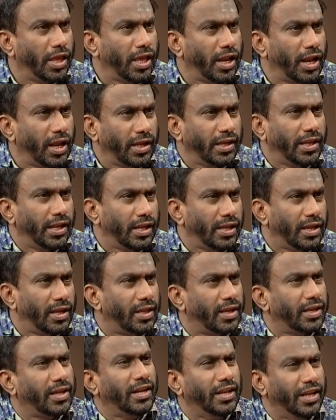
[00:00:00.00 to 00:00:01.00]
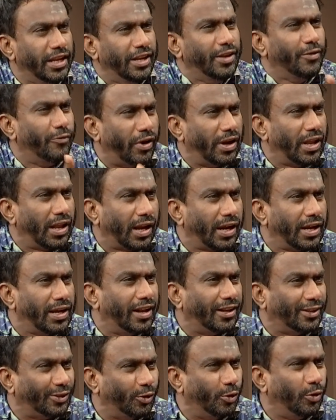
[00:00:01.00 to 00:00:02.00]
அதெல்லாம் இருந்தாதான் நீ இன்னும்
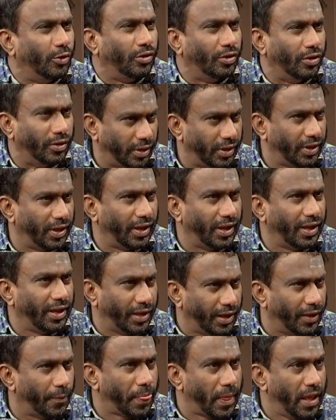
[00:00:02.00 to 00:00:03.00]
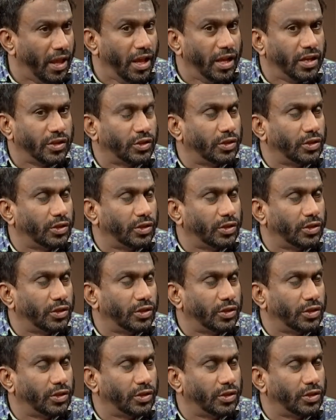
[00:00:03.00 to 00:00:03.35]
வளர்றேன்னு அர்த்தம்